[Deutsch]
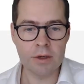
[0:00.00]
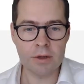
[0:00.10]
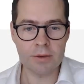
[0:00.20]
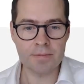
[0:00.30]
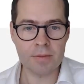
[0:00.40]

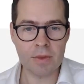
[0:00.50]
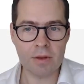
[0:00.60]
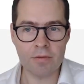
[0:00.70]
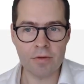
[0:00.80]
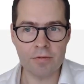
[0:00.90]
ähm,
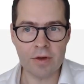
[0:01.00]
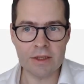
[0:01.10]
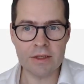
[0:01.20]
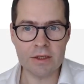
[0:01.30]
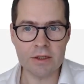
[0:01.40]
wenn
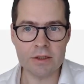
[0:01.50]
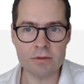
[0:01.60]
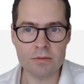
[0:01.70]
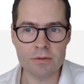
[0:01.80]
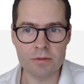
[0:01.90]
ich
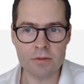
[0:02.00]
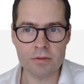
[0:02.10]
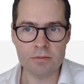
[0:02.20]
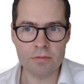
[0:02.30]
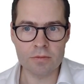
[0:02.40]
hier
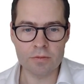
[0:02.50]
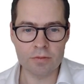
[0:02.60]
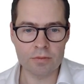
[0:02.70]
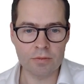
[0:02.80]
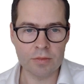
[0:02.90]

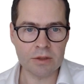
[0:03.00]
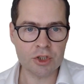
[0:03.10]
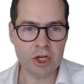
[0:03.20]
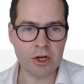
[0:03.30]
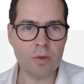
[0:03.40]
mit dem
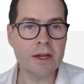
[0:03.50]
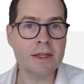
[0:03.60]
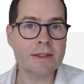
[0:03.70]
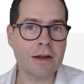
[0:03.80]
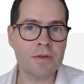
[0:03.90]
Channel One
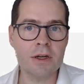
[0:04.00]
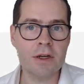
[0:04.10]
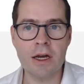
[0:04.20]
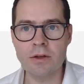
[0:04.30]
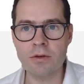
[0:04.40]
nichts anfangen
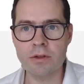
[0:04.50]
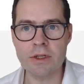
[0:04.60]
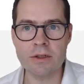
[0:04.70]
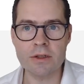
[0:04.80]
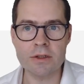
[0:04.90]
kann und
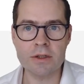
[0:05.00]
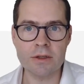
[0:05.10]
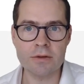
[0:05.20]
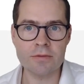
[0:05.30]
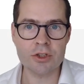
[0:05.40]
den,
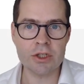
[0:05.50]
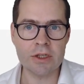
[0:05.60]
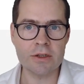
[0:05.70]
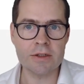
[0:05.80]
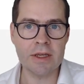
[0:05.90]
den
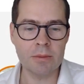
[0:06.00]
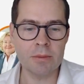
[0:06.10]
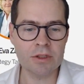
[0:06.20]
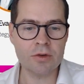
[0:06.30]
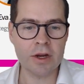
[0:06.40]
verschiedenen
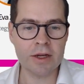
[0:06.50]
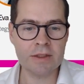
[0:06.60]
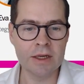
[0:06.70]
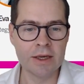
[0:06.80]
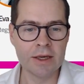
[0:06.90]

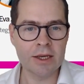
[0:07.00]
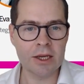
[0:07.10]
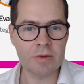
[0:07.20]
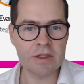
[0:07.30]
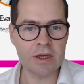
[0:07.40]
Thementracks,
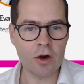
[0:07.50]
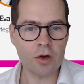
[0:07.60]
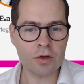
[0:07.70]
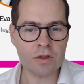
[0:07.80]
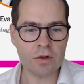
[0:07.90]
gibt es hier
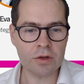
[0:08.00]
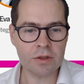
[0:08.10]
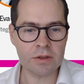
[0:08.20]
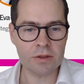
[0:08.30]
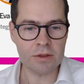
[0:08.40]
auch noch
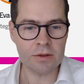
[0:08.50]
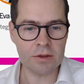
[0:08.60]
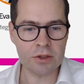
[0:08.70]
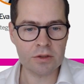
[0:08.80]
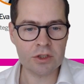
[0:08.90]

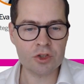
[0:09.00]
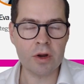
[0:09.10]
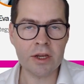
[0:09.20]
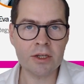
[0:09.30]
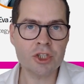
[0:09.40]
solche
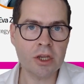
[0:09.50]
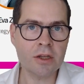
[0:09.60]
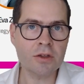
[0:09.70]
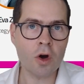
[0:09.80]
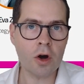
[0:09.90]

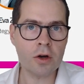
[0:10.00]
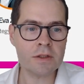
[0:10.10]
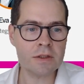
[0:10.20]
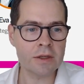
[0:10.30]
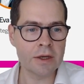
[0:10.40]
Strategy
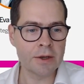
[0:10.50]
Talks,